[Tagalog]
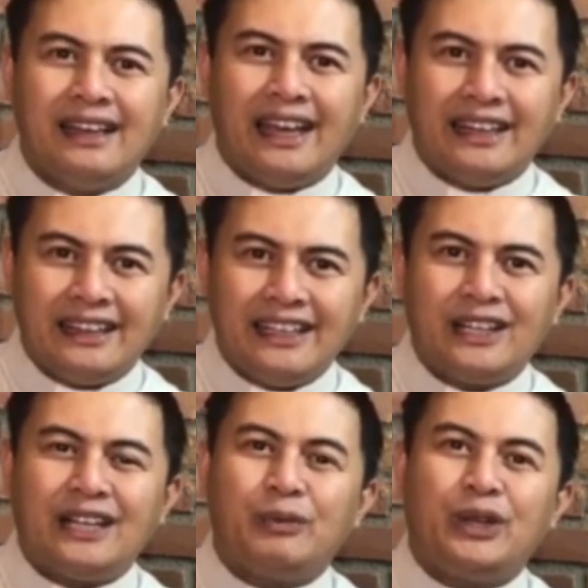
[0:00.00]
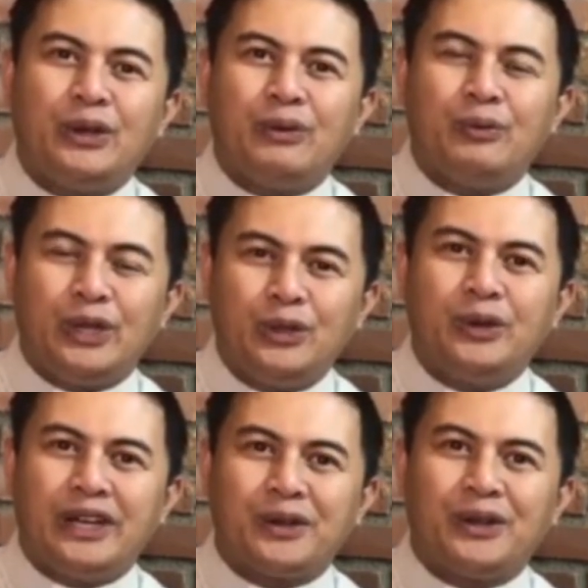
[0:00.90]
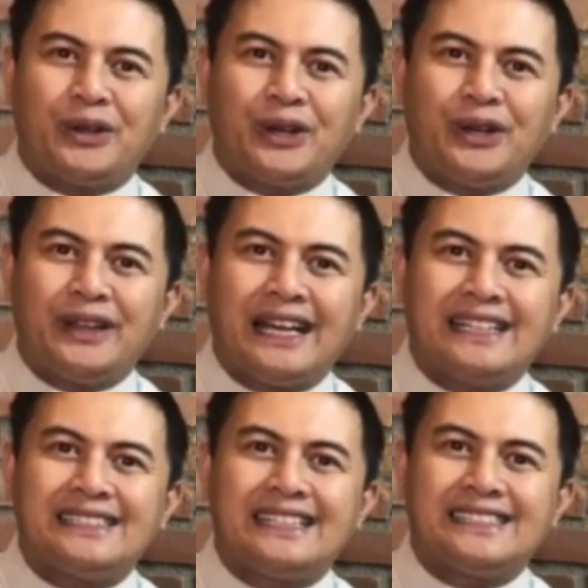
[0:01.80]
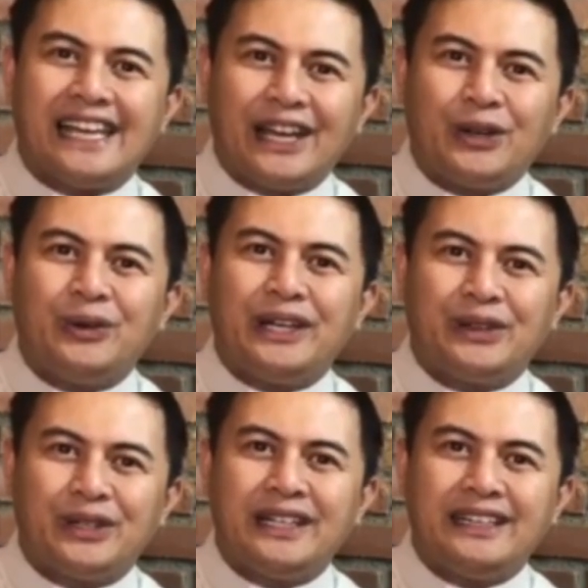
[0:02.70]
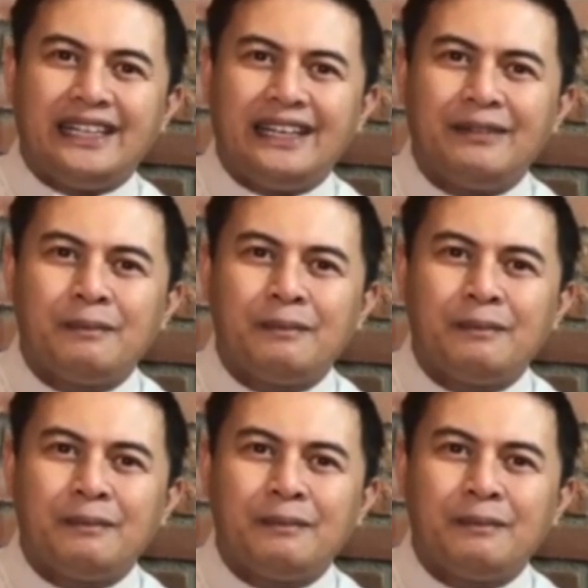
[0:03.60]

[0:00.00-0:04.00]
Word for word: Anything that we do, we do here on earth has its echo in eternity.